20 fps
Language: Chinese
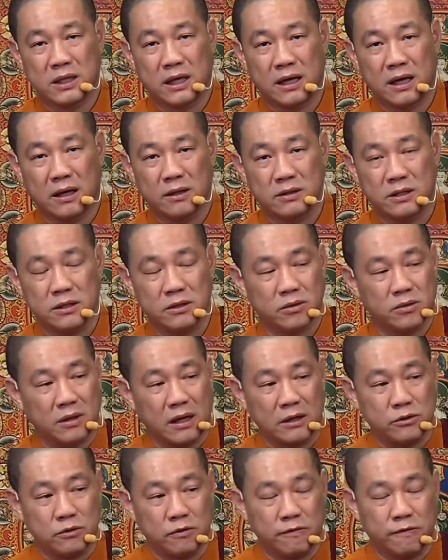养老金都
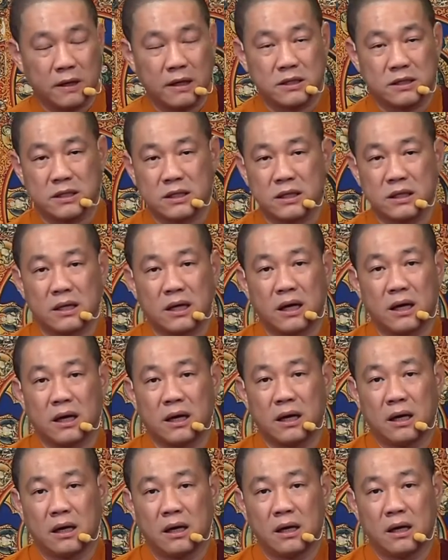拿去放生
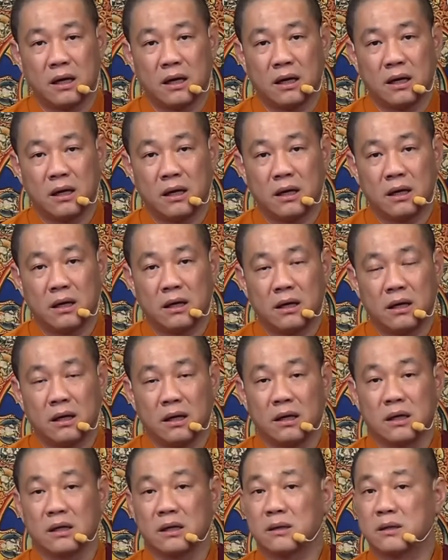啊。
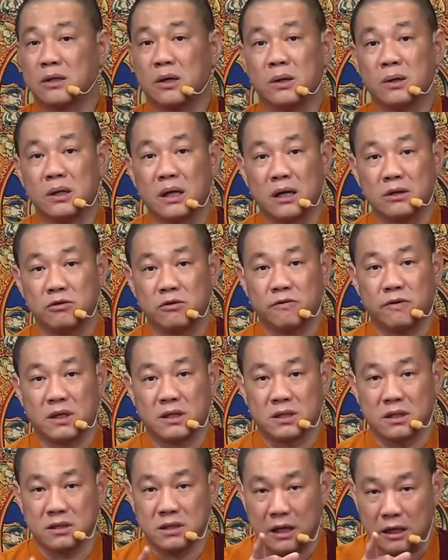都拿去放
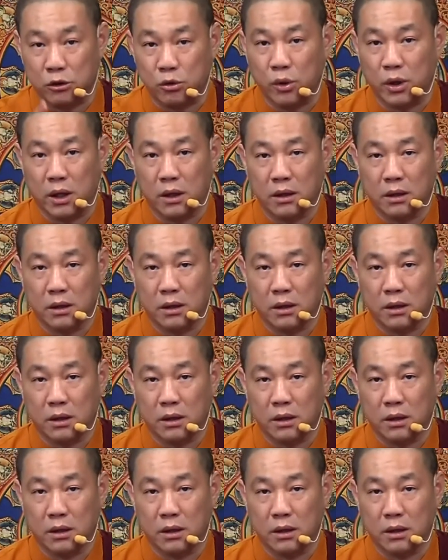生才对，